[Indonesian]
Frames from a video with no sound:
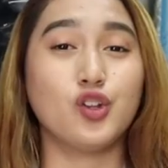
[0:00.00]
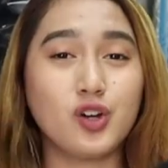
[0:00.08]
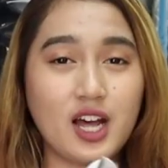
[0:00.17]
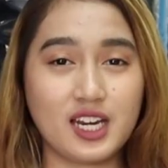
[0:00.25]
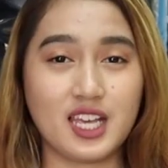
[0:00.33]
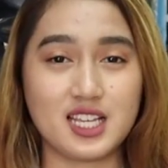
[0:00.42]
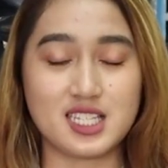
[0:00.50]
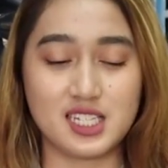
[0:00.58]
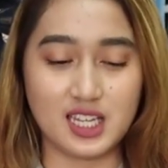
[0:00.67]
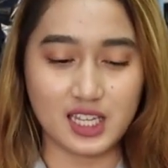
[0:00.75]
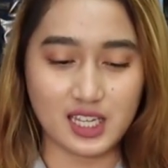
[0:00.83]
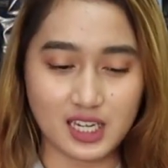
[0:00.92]
untuk harganya
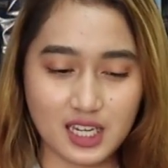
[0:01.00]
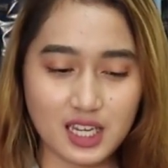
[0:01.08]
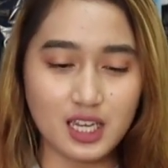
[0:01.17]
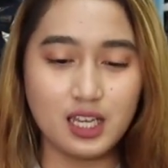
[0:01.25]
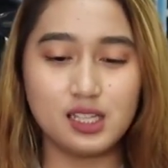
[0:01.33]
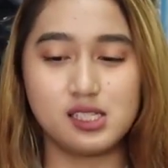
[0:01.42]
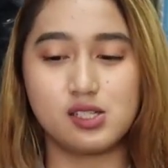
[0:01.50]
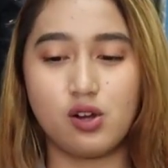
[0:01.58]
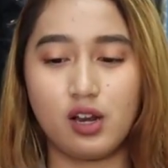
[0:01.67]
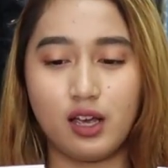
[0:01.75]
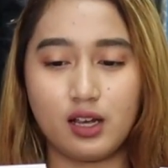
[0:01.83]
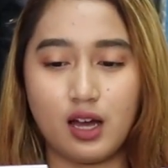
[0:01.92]
sendiri
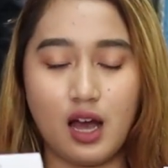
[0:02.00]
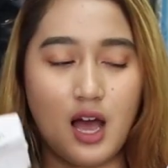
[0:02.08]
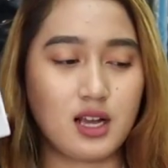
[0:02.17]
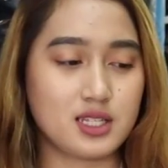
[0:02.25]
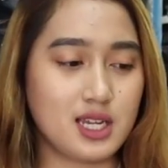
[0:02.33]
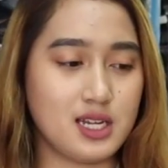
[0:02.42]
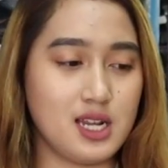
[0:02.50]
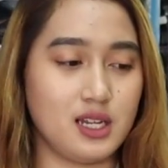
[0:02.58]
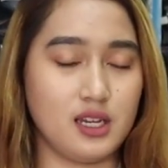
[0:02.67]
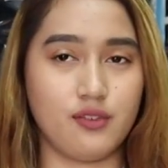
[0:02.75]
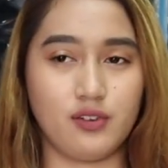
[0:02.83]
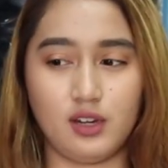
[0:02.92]
Zoleka Aksa
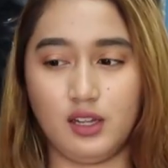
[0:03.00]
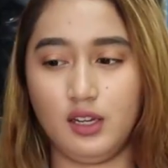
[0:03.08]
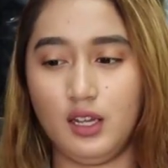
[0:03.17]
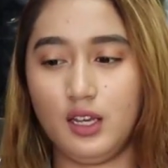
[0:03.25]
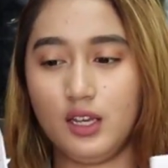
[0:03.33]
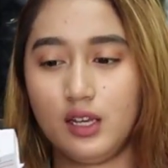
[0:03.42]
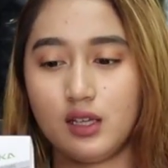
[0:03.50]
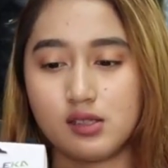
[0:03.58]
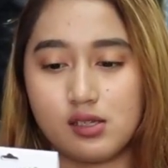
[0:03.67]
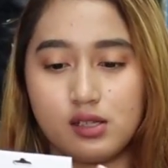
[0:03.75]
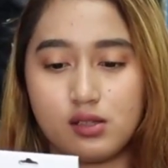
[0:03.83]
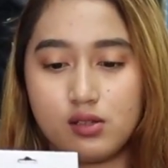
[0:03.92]
dan Devon ini
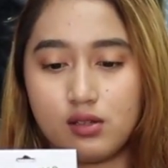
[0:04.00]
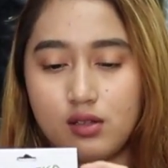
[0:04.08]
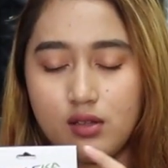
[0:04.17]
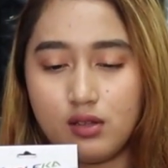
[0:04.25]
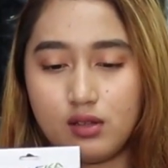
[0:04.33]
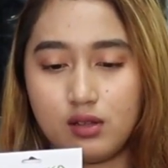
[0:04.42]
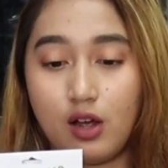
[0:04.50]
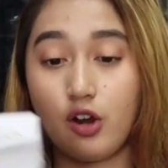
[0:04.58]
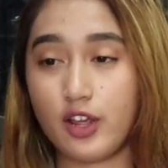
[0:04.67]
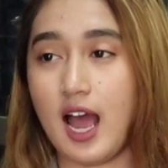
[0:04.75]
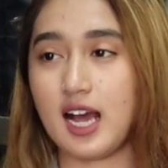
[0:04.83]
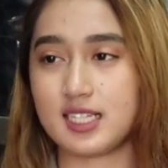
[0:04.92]

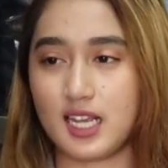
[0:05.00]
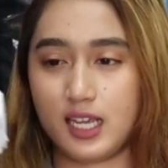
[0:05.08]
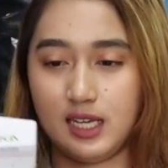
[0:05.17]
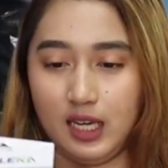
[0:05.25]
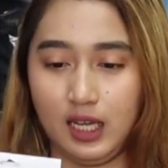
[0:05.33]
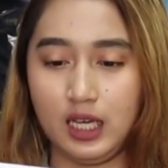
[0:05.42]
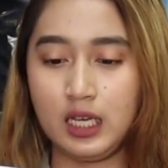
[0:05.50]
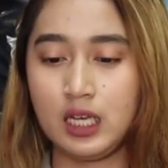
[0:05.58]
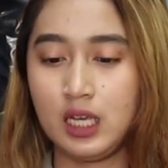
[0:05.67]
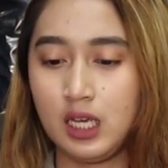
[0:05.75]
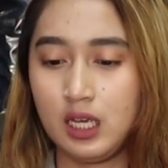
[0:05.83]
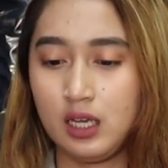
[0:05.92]
kalau yang Aksa ini
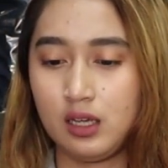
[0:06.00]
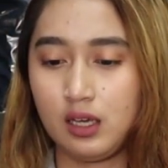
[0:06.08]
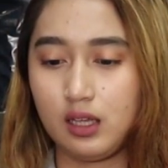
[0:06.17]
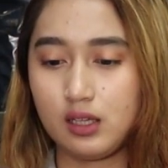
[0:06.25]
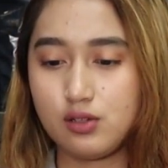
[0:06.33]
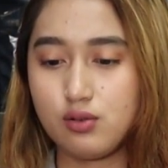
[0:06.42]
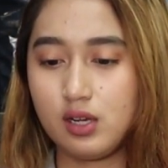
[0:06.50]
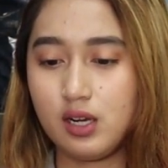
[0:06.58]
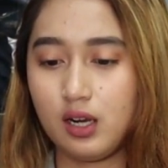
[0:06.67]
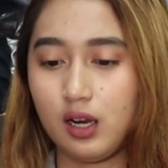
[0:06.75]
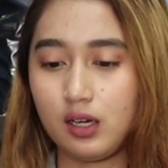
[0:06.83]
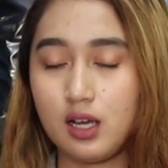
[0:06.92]
kita jual
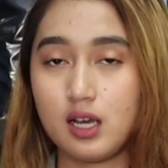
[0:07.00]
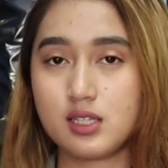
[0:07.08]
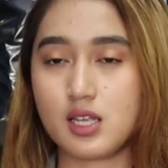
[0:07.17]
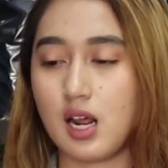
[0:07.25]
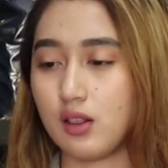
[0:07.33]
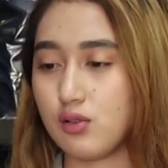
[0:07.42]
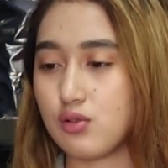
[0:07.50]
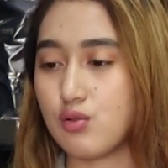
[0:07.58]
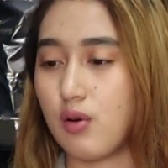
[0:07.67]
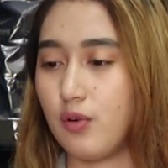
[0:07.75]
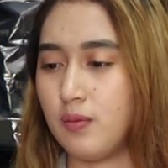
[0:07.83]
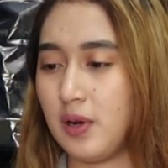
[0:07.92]
dengan harga 124.960